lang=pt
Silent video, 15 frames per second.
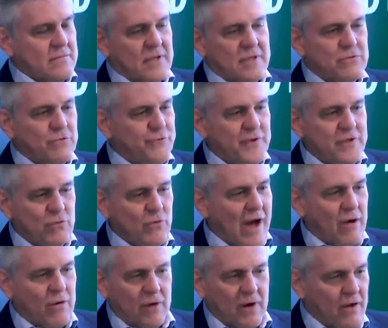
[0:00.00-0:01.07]
No fim, no
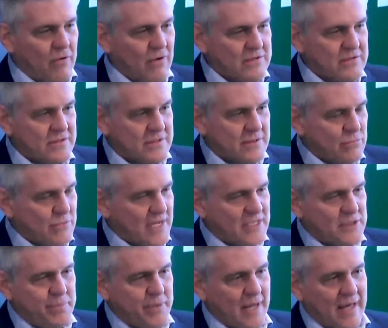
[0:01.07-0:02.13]
agronegócio, nós temos
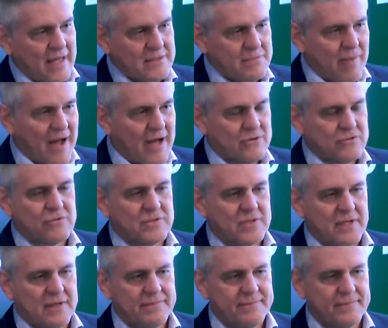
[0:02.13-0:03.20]
três pilares básicos.
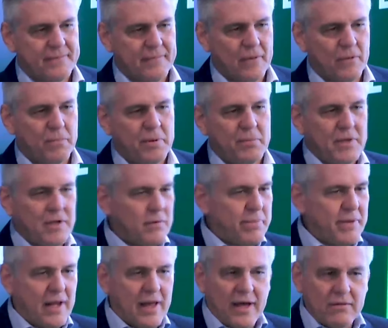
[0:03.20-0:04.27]
Né? O primeiro
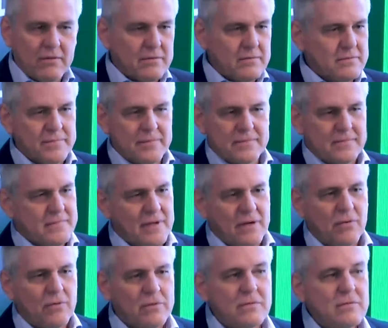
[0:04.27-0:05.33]
pilar é
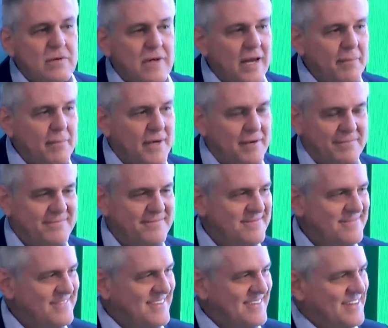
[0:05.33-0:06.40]
o clima.
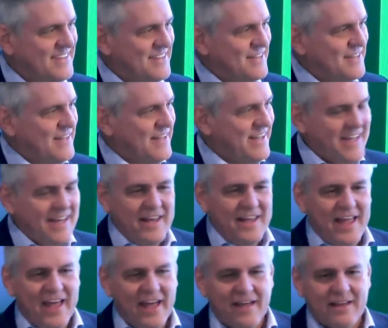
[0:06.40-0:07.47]

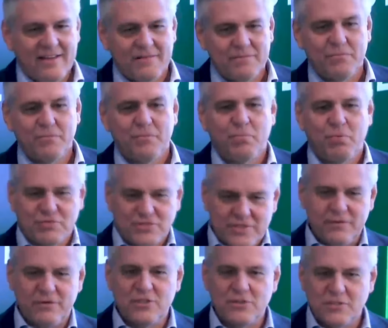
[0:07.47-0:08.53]
Ele é
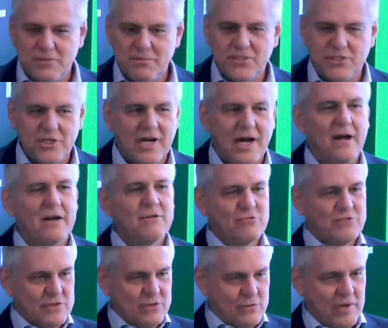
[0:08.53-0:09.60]
possível de se mitigar, e o
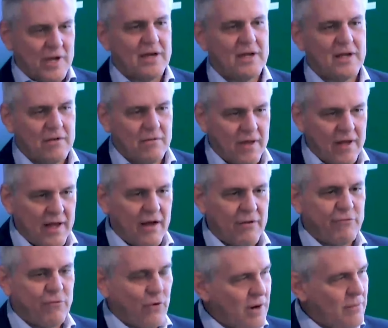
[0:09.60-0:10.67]
seguro agrícola é a
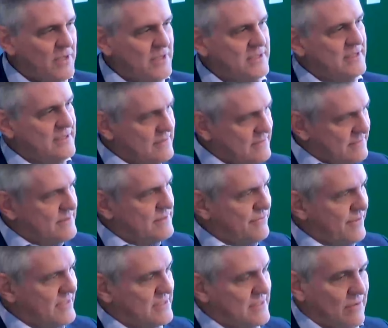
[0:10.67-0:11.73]
forma de, de
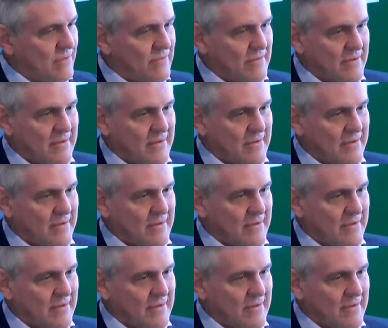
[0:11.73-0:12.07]
fazê-lo.